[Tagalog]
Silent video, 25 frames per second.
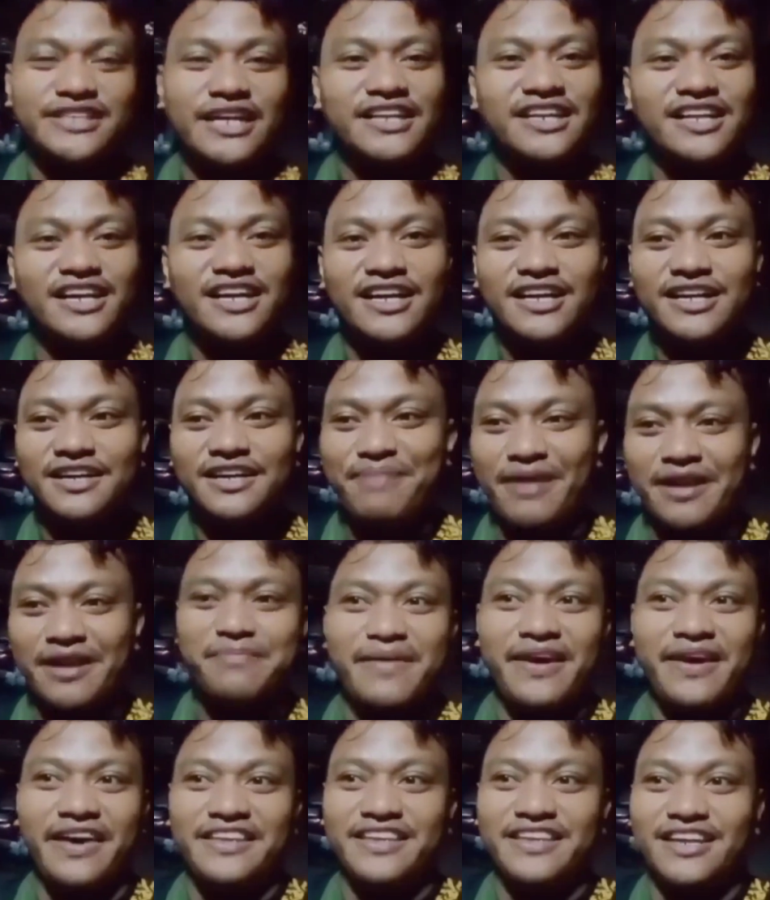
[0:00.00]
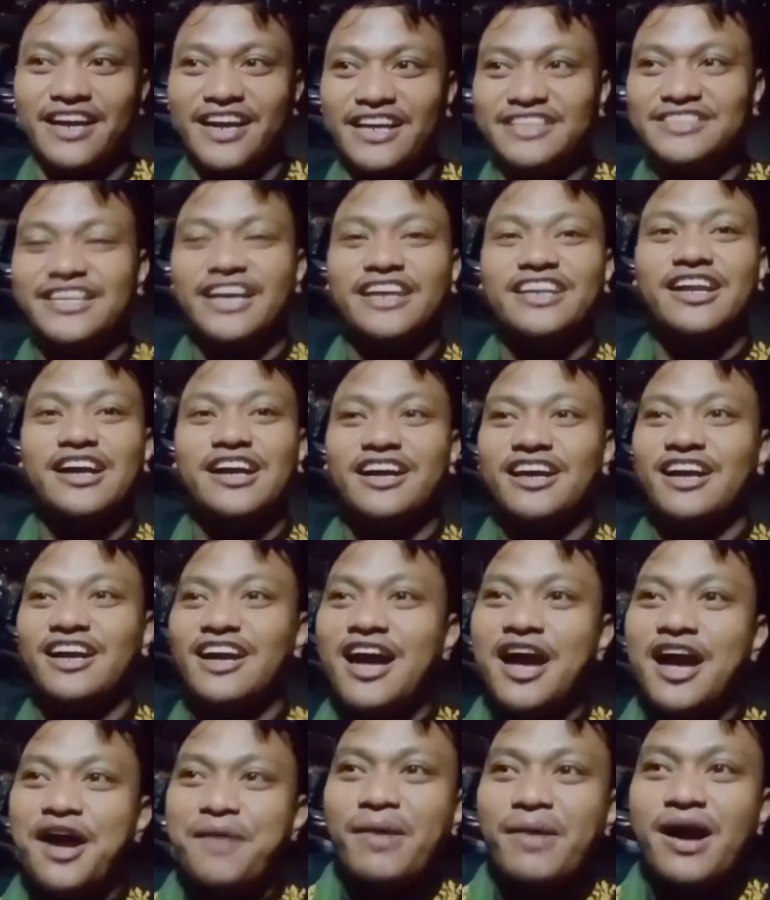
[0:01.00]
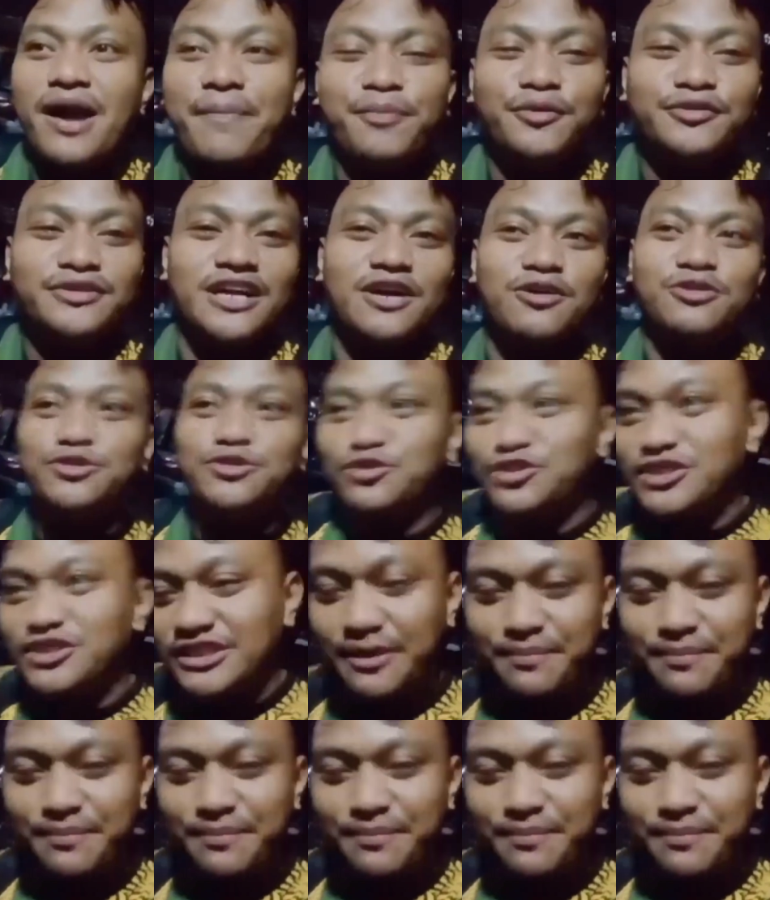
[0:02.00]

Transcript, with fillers: Sana pirmahin niya at sana makapunta ako doon sa